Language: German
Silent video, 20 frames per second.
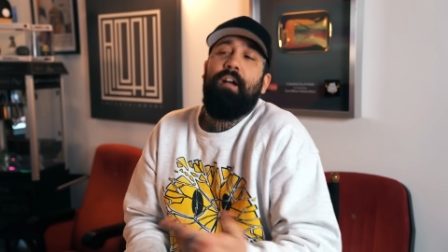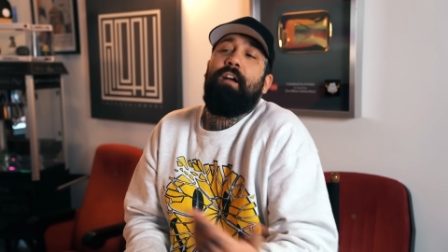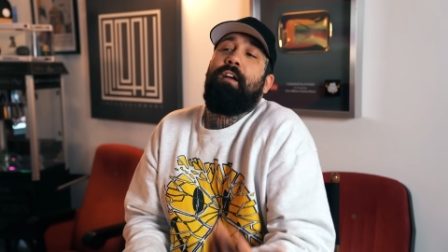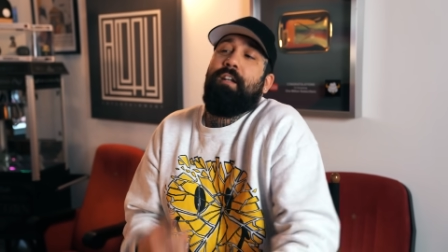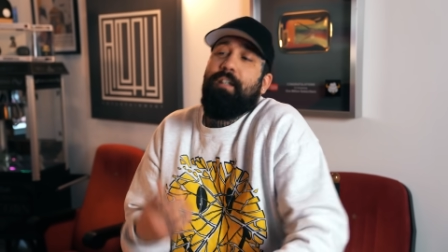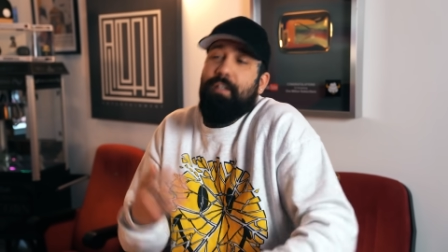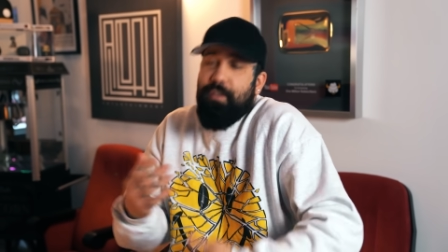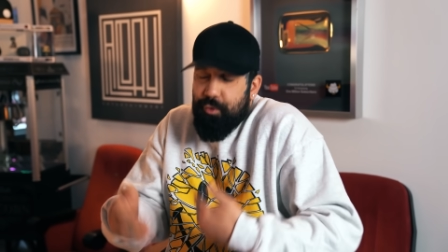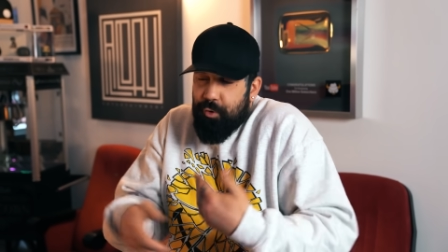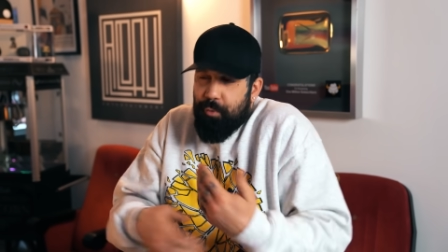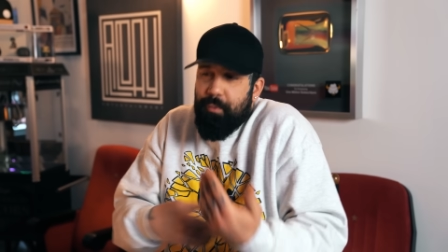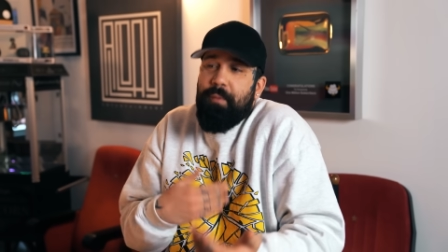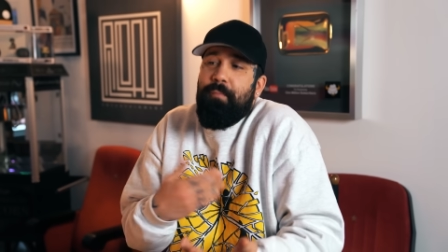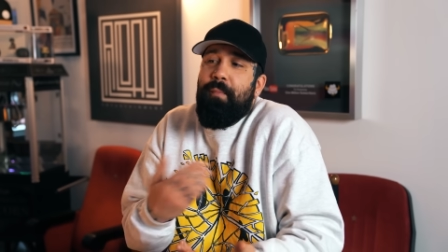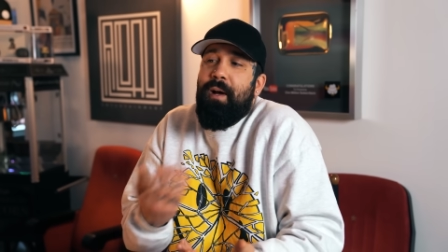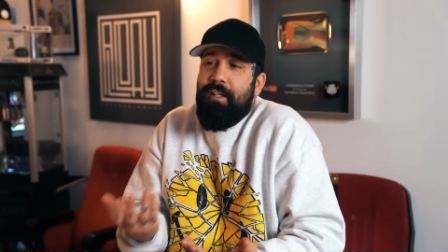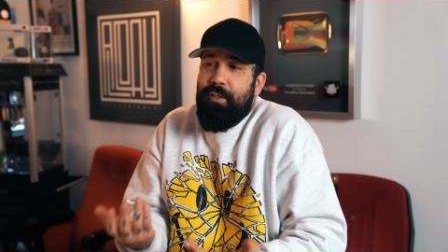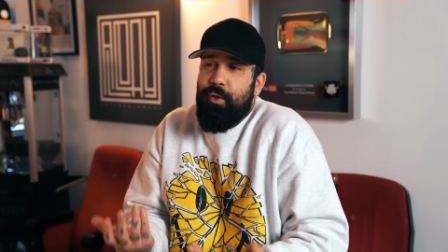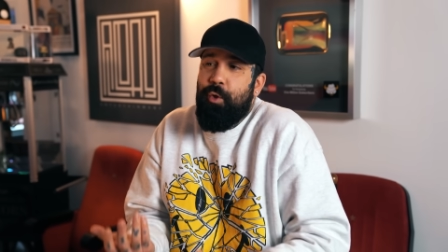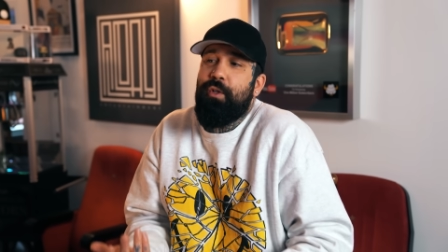Somit
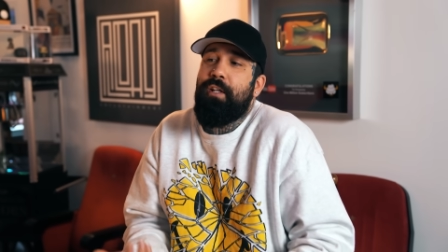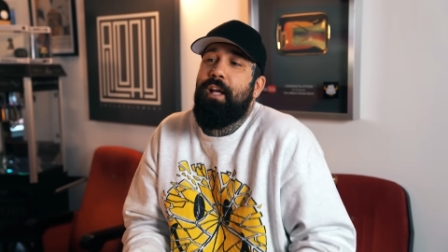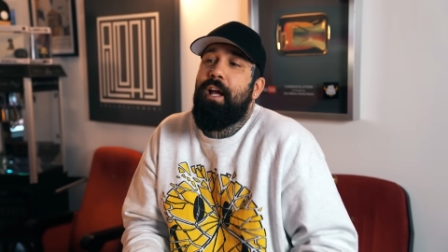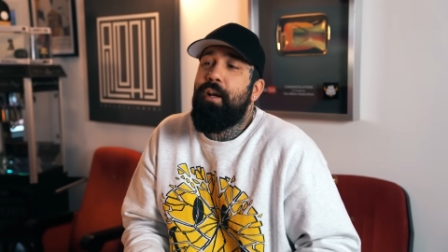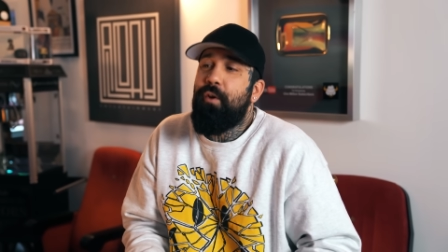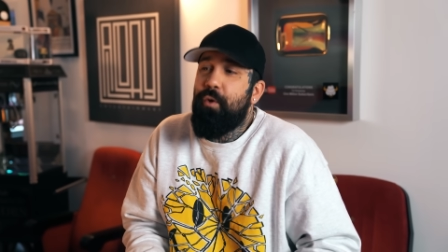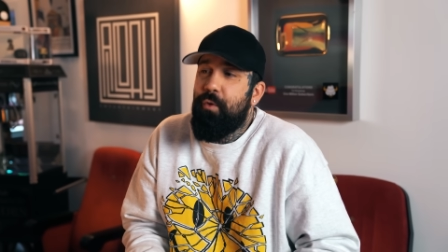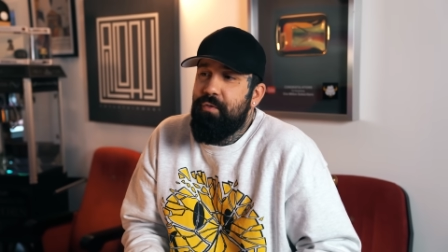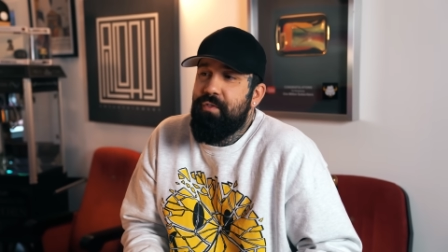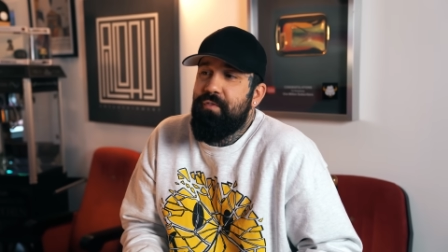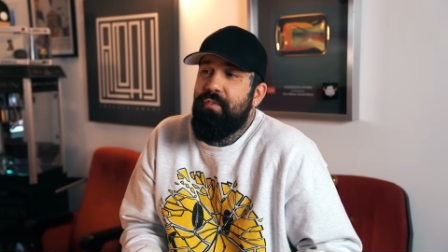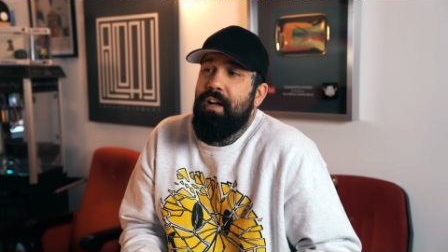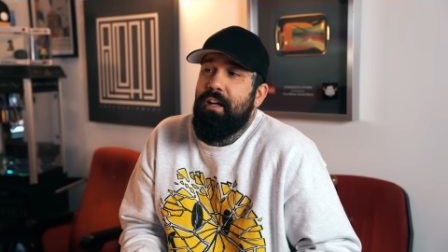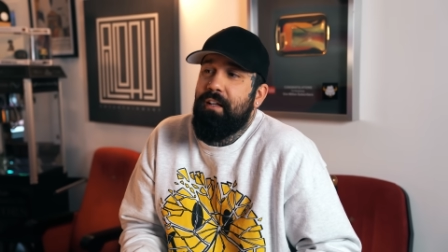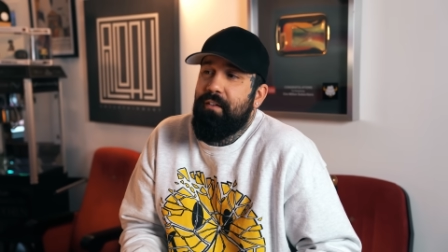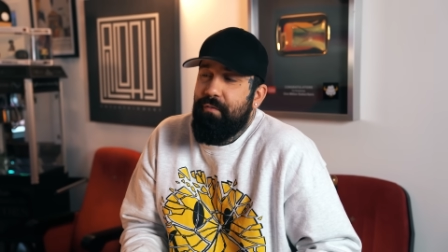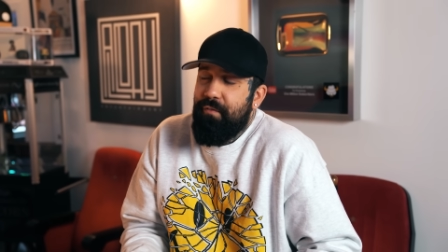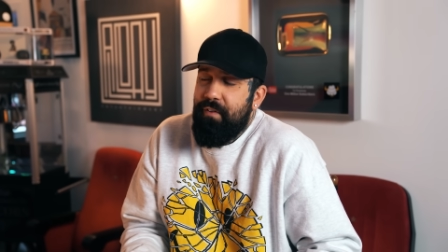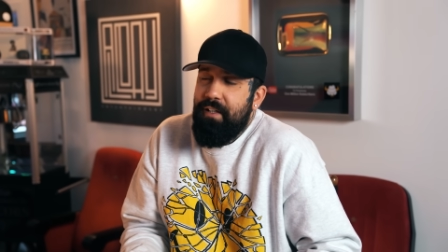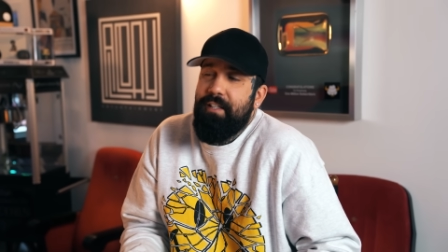macht ja auch die
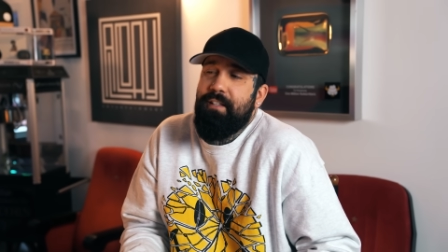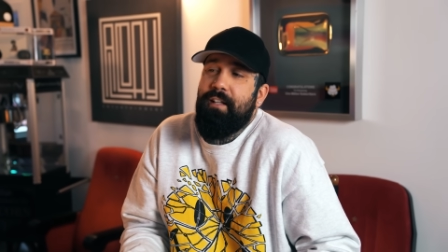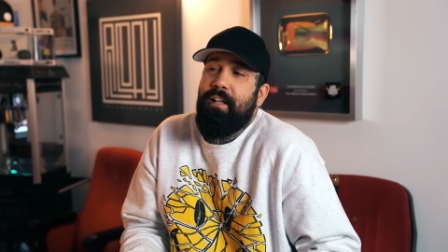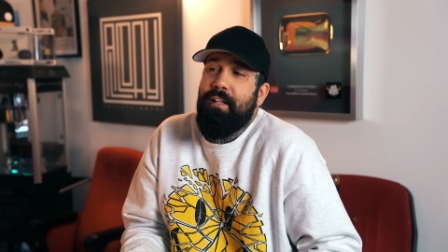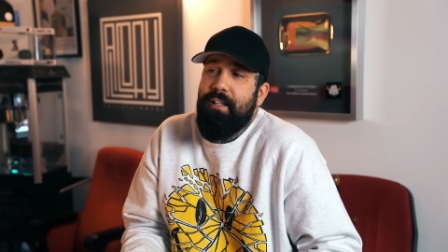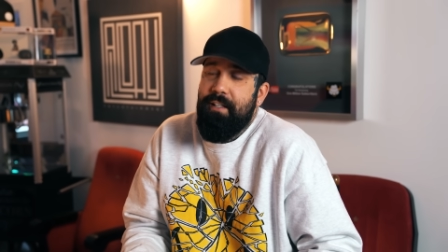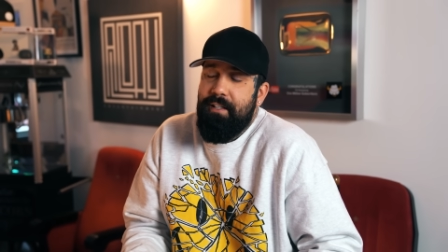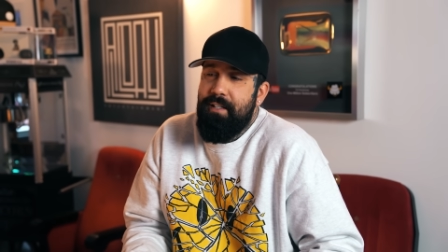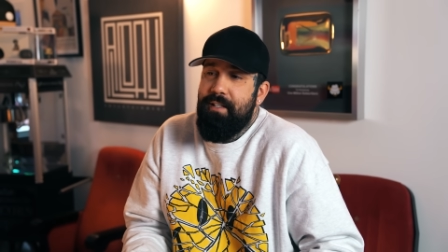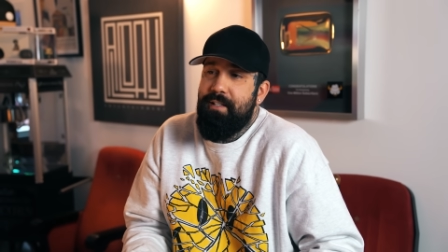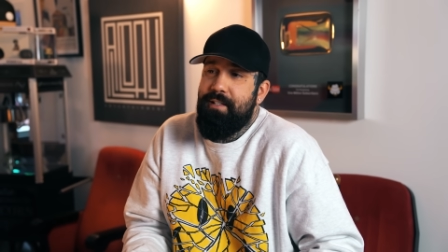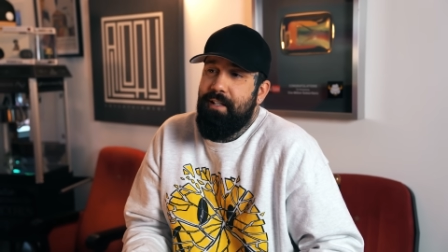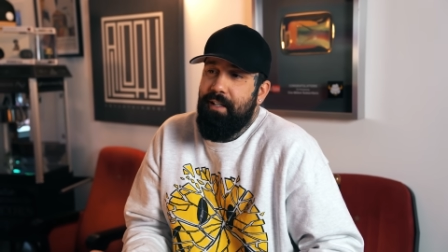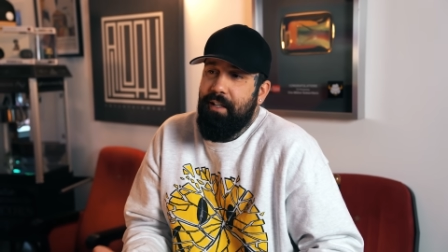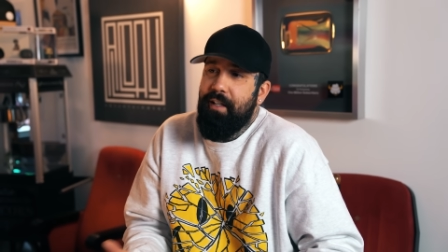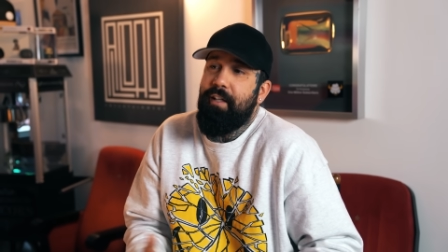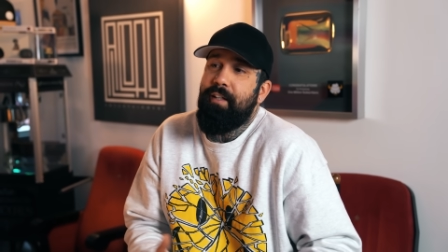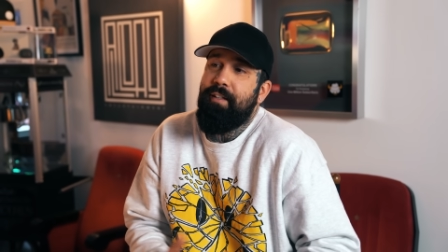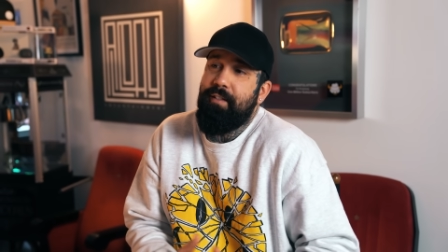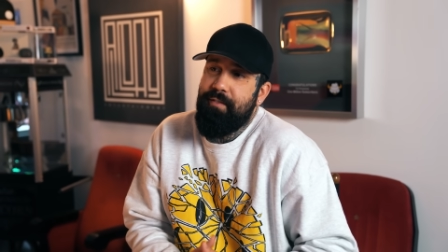Einkaufswagenpflicht dann richtig Sinn.
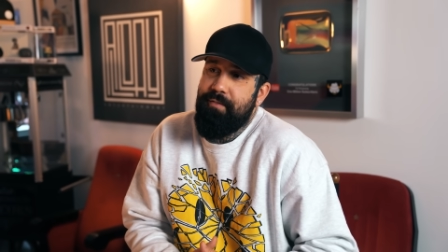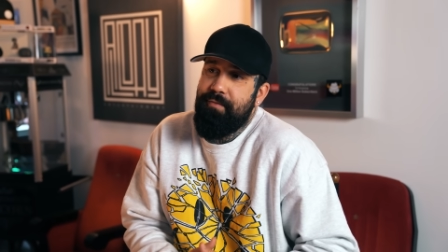Ne?